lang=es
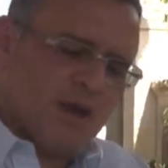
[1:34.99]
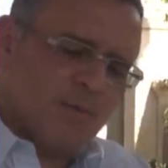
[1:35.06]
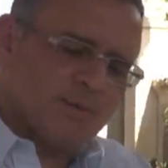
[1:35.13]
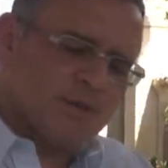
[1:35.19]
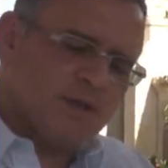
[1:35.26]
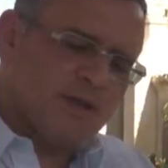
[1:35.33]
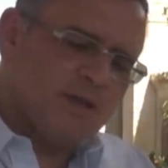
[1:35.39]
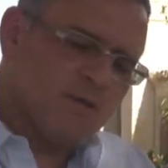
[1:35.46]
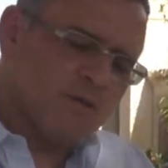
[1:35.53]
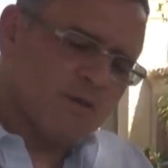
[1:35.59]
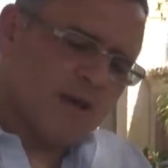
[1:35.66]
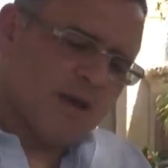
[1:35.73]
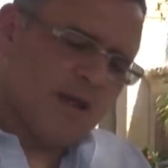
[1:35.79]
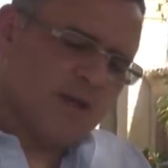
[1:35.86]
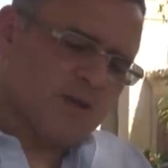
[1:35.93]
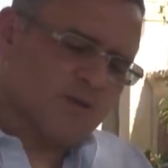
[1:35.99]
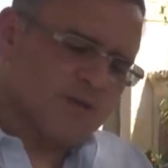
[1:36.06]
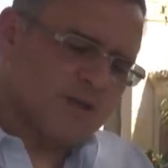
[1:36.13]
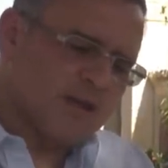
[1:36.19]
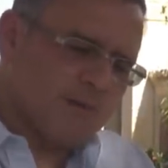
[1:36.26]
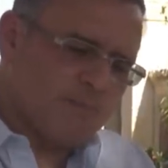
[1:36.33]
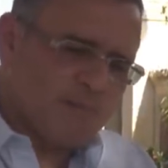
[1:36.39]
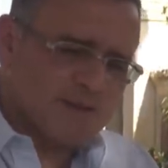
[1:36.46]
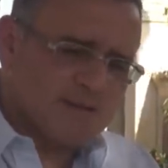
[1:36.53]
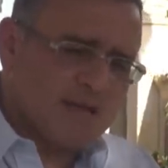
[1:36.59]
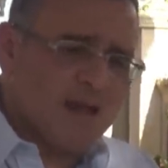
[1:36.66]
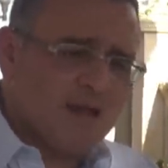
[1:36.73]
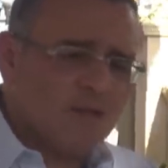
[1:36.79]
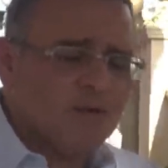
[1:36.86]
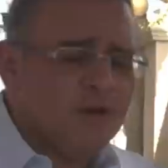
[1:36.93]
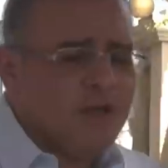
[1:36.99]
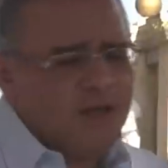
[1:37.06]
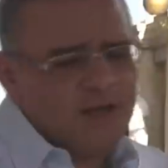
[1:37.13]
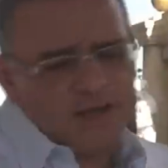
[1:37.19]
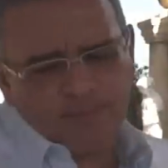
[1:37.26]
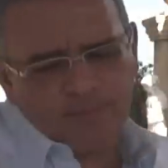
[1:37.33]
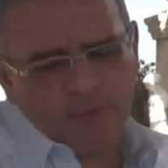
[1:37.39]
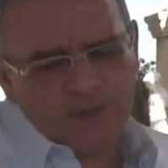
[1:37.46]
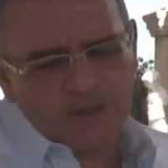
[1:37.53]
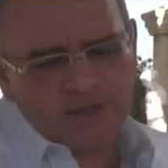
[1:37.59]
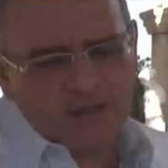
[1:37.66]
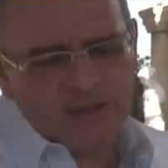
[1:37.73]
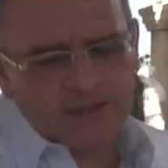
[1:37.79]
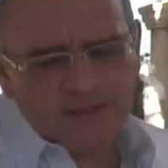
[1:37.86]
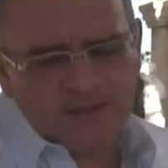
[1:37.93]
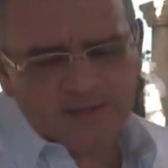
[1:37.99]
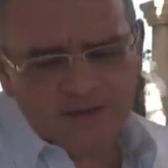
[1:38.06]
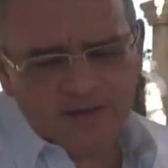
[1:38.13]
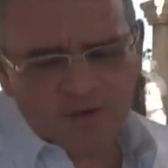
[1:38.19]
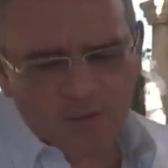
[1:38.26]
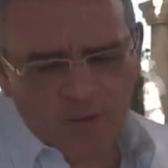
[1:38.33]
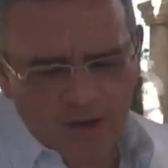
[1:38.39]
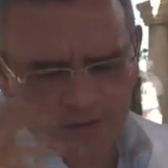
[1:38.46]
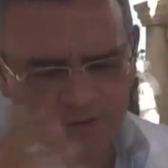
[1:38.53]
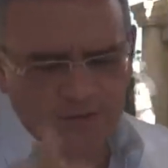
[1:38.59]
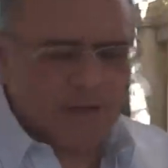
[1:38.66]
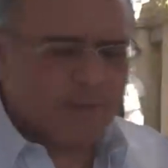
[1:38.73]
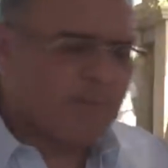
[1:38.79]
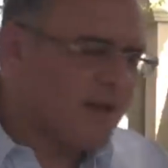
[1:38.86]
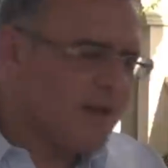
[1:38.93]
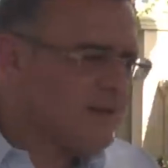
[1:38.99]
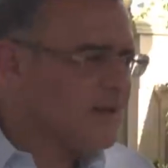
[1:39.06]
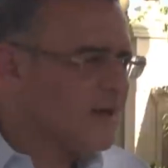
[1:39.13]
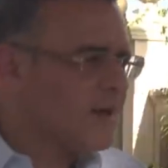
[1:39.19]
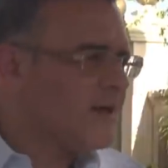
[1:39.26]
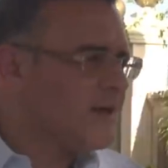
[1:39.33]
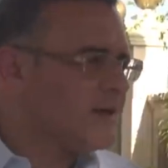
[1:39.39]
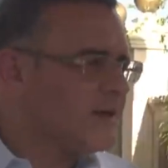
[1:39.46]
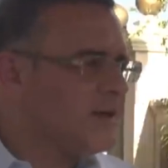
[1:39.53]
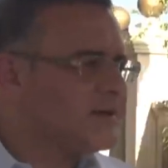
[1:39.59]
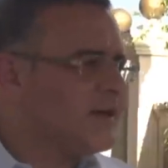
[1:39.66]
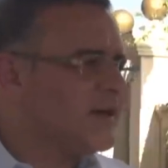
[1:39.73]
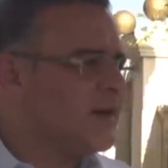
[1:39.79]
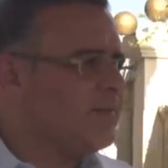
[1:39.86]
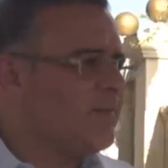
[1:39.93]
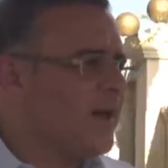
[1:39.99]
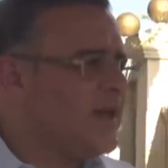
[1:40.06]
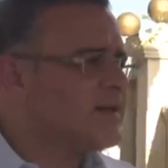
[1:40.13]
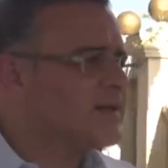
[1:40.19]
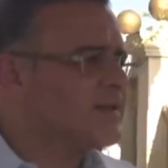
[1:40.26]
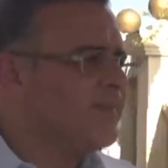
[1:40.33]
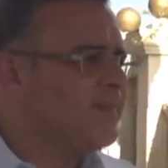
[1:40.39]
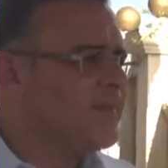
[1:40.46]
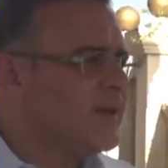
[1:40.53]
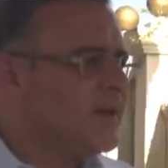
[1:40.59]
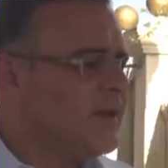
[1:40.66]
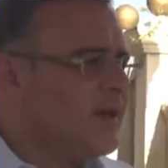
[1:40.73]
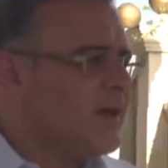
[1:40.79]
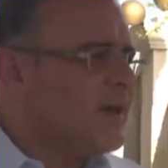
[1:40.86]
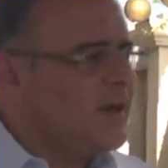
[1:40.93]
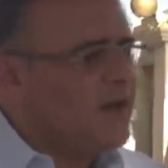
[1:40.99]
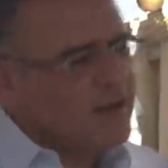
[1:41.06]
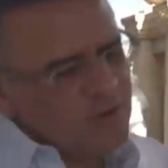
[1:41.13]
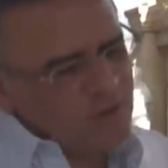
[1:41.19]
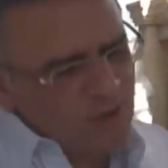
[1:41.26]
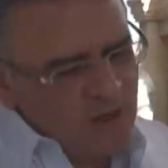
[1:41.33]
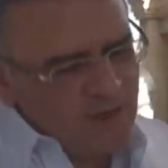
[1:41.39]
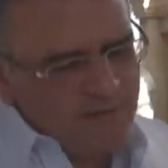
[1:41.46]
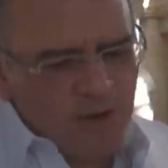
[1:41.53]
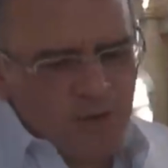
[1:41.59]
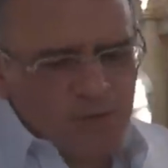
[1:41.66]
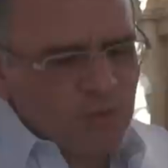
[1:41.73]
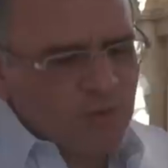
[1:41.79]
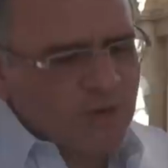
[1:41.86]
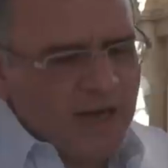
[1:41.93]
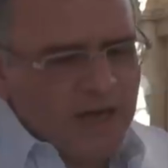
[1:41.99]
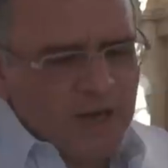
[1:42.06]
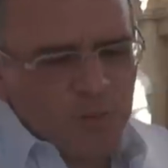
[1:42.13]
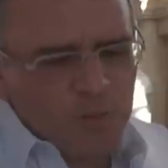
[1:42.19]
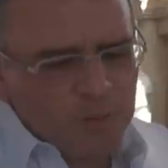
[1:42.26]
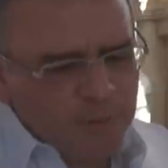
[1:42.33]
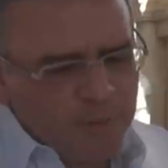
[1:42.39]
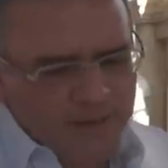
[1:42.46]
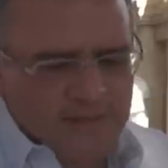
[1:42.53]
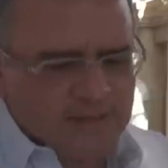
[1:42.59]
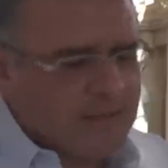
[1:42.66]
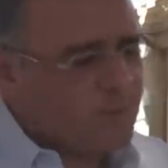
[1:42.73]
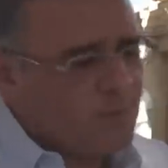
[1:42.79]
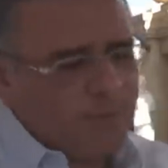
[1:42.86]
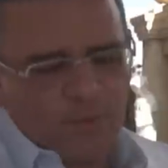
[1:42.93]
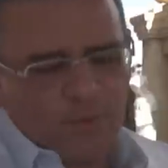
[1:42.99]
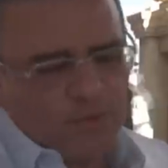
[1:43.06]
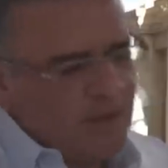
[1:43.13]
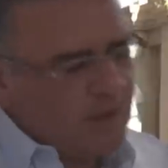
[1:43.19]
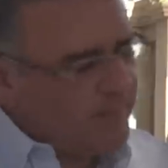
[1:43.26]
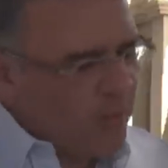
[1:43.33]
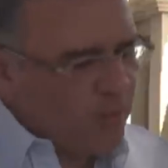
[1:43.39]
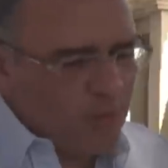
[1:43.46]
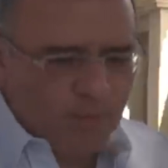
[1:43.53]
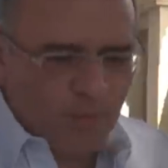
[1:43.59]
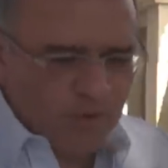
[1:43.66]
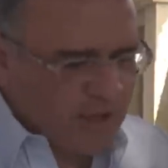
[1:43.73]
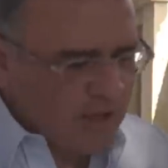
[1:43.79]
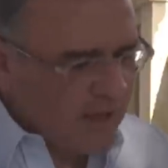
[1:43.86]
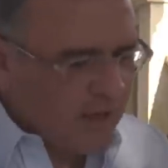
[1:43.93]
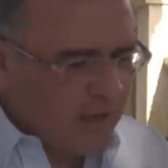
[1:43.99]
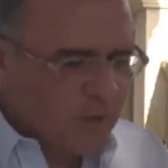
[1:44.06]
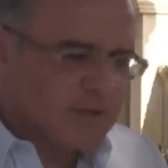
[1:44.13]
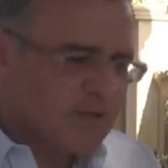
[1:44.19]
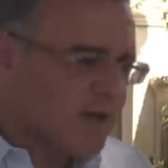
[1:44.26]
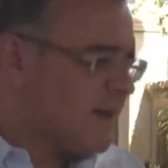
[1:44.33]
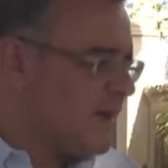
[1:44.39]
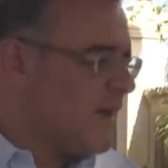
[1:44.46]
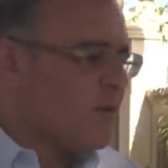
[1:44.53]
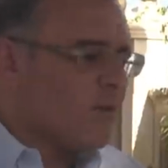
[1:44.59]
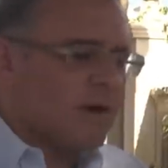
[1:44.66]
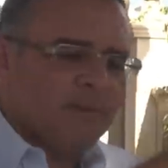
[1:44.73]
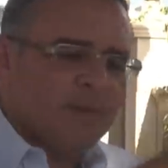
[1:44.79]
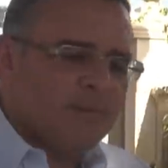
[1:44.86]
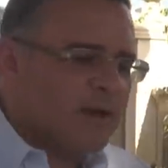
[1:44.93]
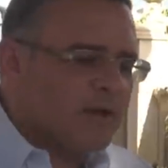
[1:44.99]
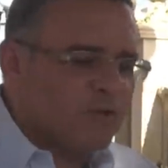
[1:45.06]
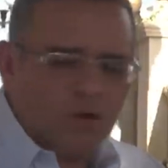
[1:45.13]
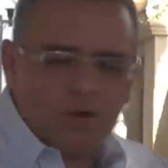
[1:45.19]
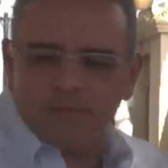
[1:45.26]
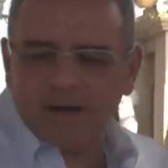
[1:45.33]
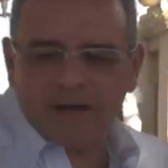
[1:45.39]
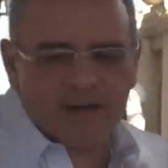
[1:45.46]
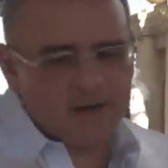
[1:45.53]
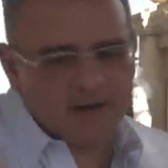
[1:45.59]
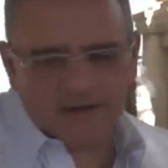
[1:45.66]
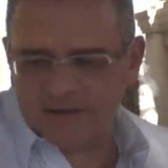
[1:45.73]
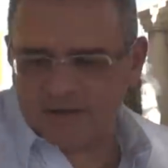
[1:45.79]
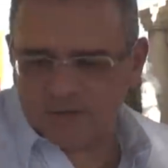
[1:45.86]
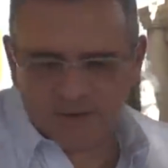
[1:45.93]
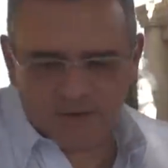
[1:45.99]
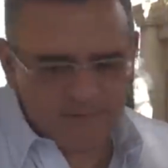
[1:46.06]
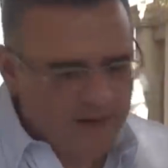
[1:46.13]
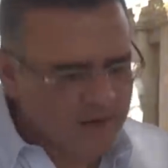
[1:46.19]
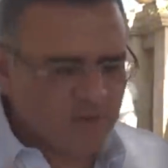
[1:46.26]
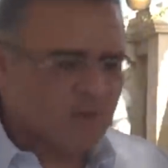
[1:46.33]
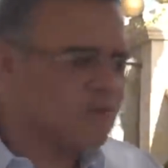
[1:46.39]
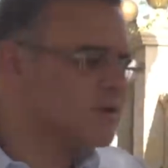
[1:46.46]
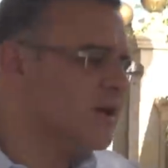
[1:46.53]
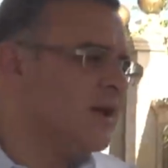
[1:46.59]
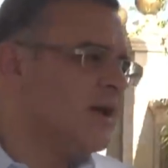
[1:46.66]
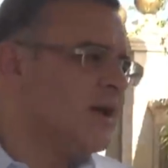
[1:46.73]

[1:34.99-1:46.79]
ha obtenido créditos en el pasado y después de 35 años de experiencia crediticia en el país. ¿Quién no le va a otorgar un préstamo porque el banco hipotecario se rige con las mismas normas que el resto de bancos